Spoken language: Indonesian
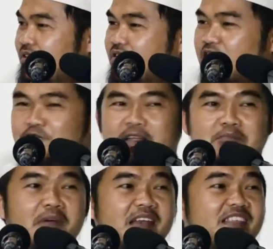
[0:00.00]

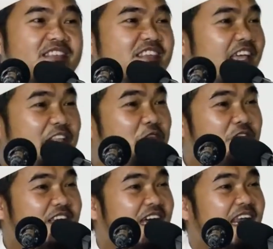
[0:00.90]
sifat manisnya
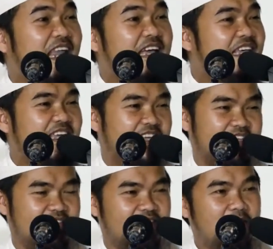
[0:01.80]
itu tidak lagi
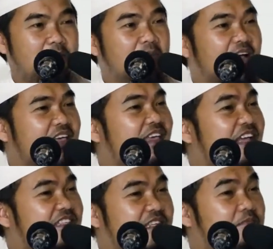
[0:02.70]

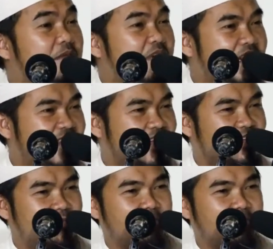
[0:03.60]
menghiasi bibirnya.